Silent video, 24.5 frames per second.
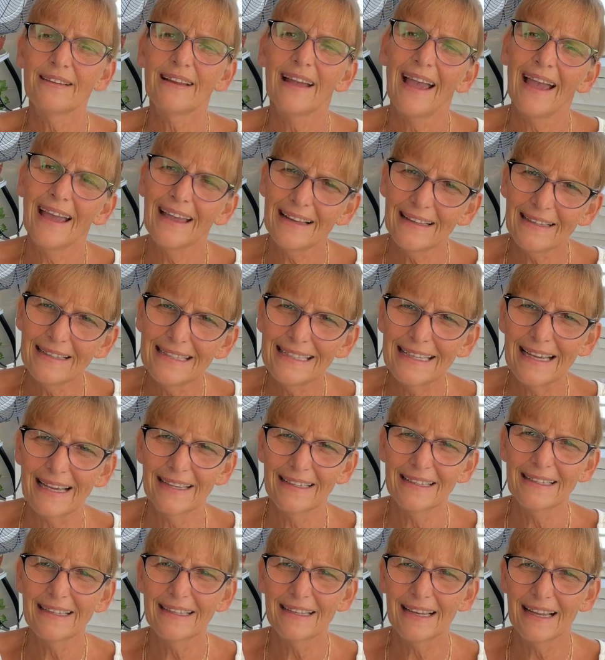ja eigentlich
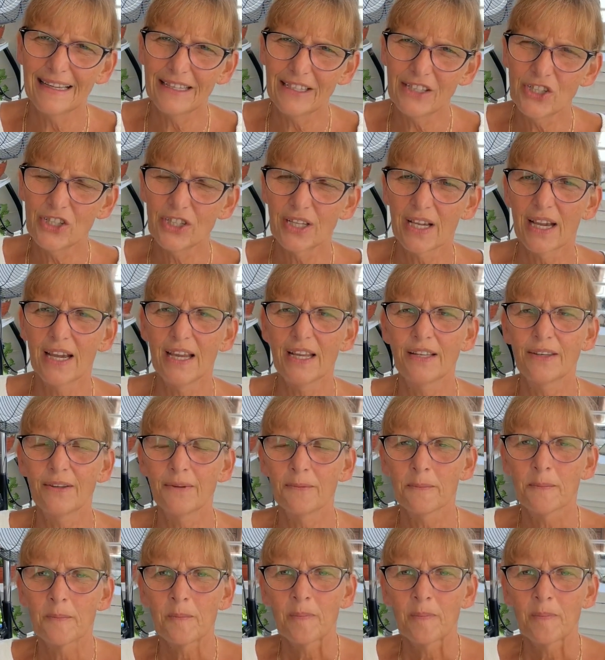keine Kleinigkeiten,